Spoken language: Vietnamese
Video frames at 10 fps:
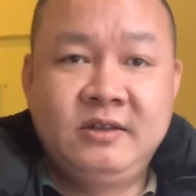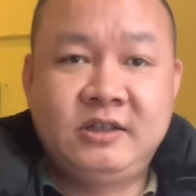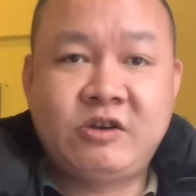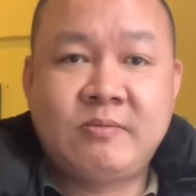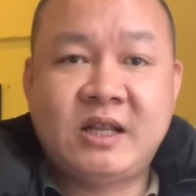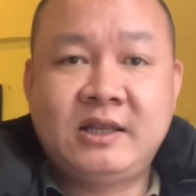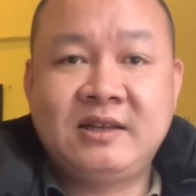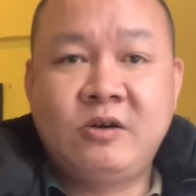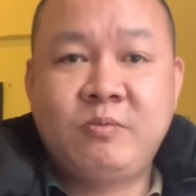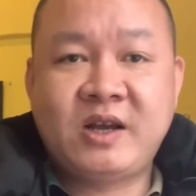Thì trong cái bản tin
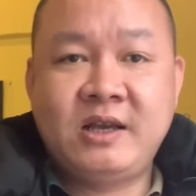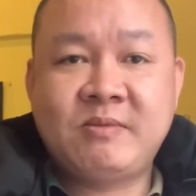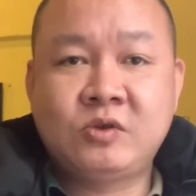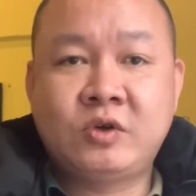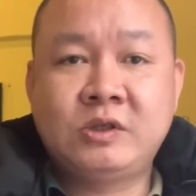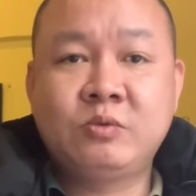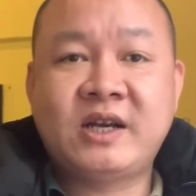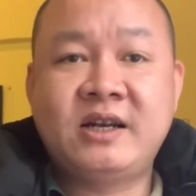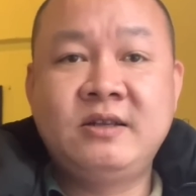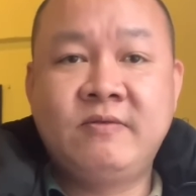ngày hôm nay, mặc dù nó rông
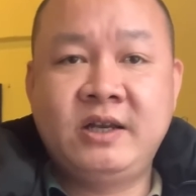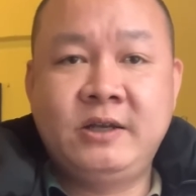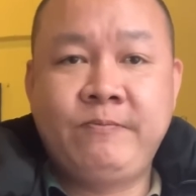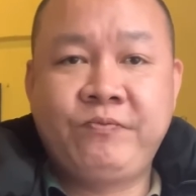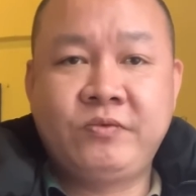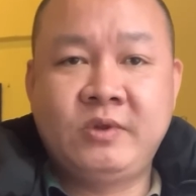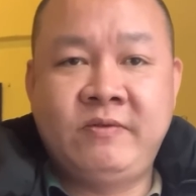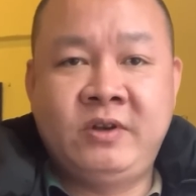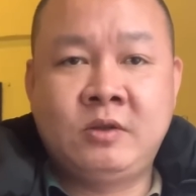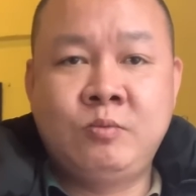dài như vậy ấy, bởi
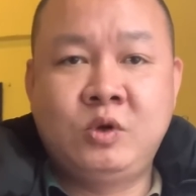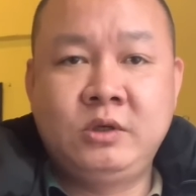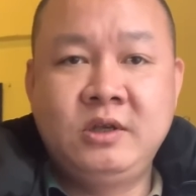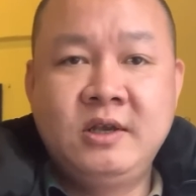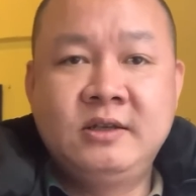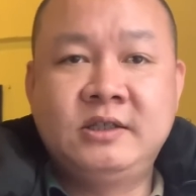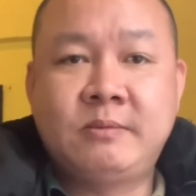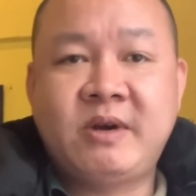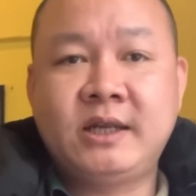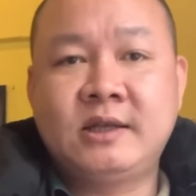vì tôi muốn
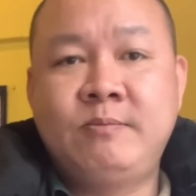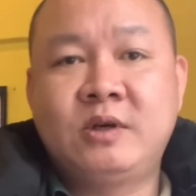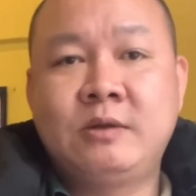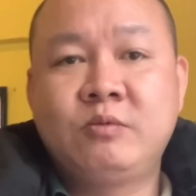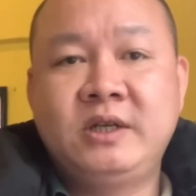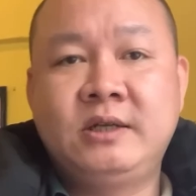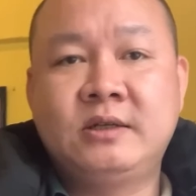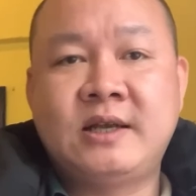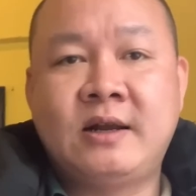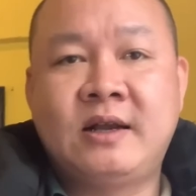nhấn mạnh đến một cái thông
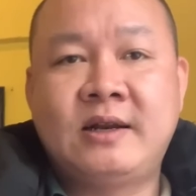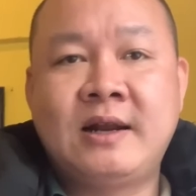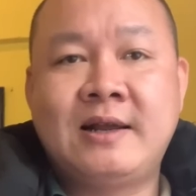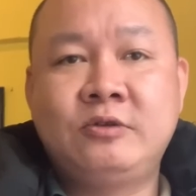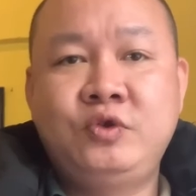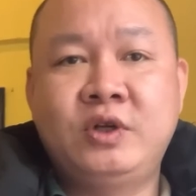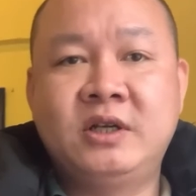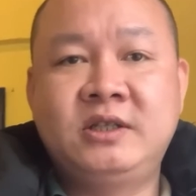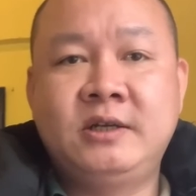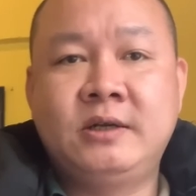tin rằng là đang lan truyền
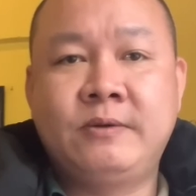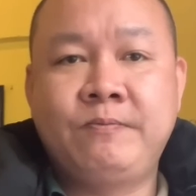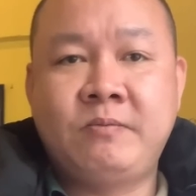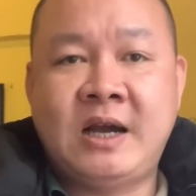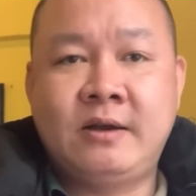ở trên mạng